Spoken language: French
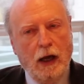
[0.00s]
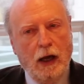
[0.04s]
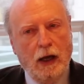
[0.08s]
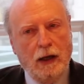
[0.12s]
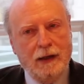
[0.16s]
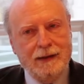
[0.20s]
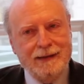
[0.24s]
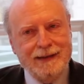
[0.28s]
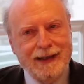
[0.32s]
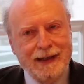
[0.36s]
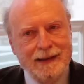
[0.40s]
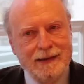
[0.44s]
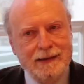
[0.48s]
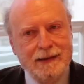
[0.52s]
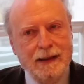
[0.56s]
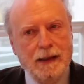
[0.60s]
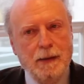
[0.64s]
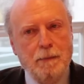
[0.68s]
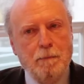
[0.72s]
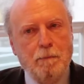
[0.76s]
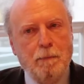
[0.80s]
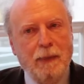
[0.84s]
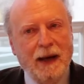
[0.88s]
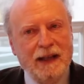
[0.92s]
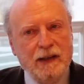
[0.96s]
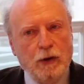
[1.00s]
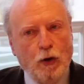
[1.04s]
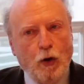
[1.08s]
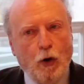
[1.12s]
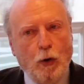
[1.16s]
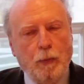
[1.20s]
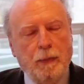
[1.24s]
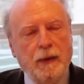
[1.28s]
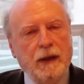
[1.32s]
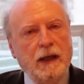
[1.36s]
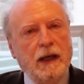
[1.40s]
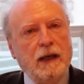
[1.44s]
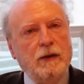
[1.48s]
un, traité
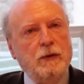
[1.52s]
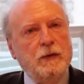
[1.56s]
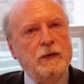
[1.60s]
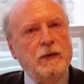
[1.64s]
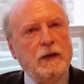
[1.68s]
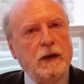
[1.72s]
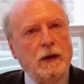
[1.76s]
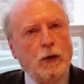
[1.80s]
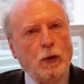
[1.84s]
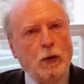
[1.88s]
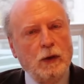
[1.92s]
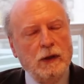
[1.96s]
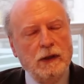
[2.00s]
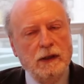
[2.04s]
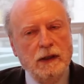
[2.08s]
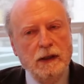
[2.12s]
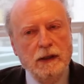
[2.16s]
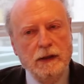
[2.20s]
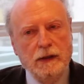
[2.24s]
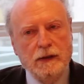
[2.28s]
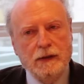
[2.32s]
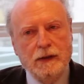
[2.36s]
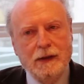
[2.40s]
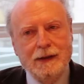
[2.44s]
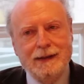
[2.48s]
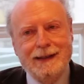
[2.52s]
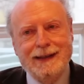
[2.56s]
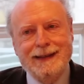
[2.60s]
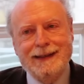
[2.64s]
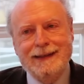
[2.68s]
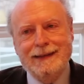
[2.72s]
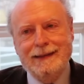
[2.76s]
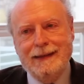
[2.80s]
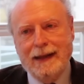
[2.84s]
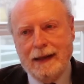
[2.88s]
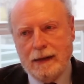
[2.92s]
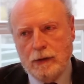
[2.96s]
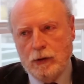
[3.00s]
paneuropéen de sécurité, ce qui est
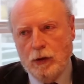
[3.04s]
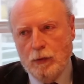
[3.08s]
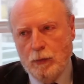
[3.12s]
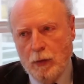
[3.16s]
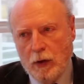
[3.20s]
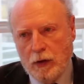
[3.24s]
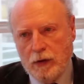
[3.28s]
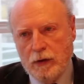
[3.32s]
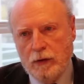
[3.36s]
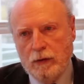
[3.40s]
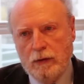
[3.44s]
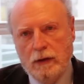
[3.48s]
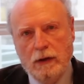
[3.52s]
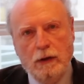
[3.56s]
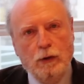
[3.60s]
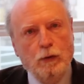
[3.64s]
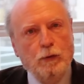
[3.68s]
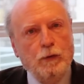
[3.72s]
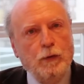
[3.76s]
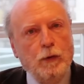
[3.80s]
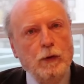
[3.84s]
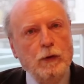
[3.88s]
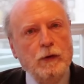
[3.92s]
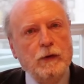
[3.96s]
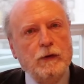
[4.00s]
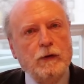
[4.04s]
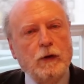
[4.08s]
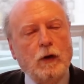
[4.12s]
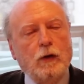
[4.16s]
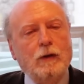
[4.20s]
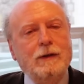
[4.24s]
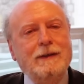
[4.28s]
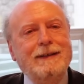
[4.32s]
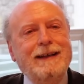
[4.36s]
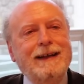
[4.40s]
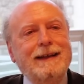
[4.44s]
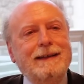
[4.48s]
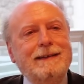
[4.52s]
exactement ce qu'il nous faut, une sorte
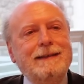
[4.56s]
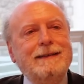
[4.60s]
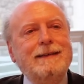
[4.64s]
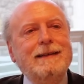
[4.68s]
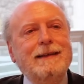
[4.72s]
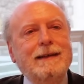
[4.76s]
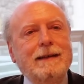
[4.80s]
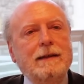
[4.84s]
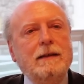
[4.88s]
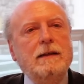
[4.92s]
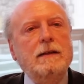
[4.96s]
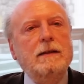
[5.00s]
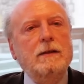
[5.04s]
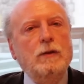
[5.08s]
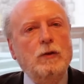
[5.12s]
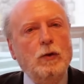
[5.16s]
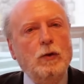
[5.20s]
d'Helsinki